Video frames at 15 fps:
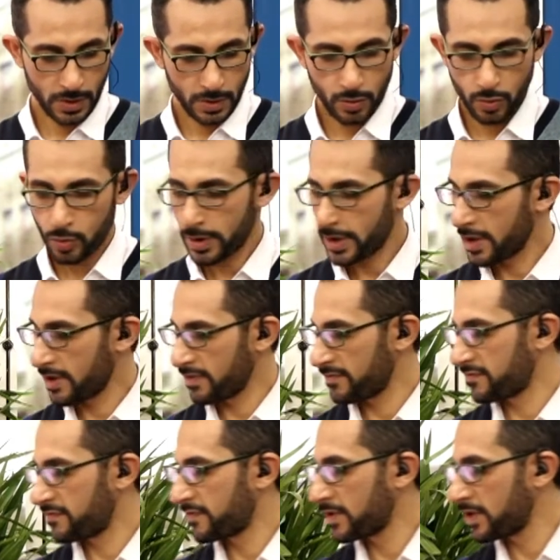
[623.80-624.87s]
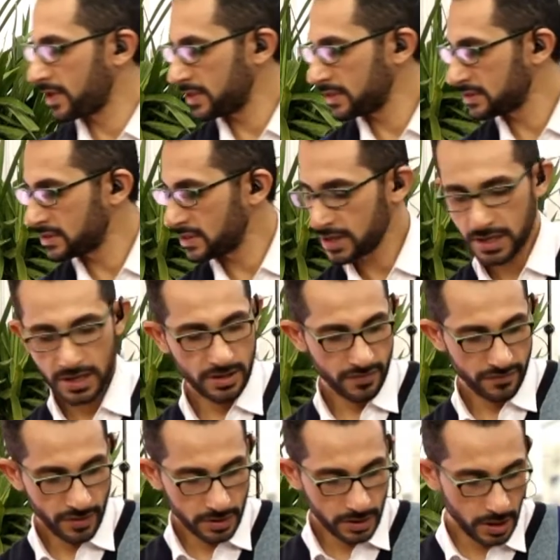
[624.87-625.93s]
وفي الدقيقة اللي
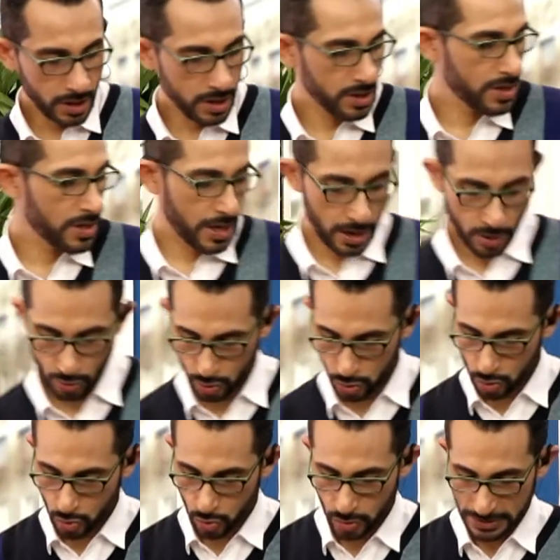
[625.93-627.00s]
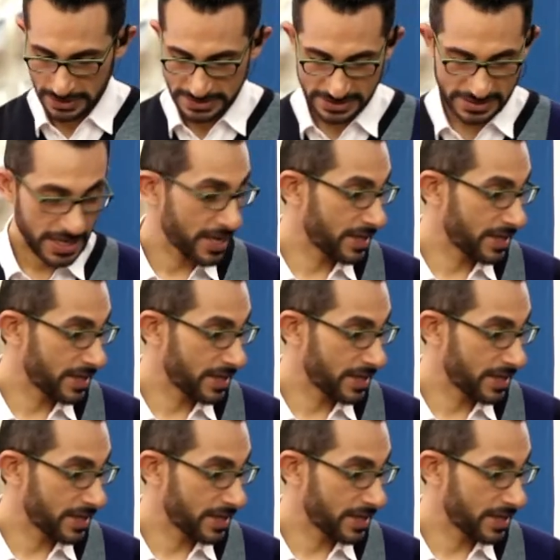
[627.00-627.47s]
فاضلة هقول لكم ازاي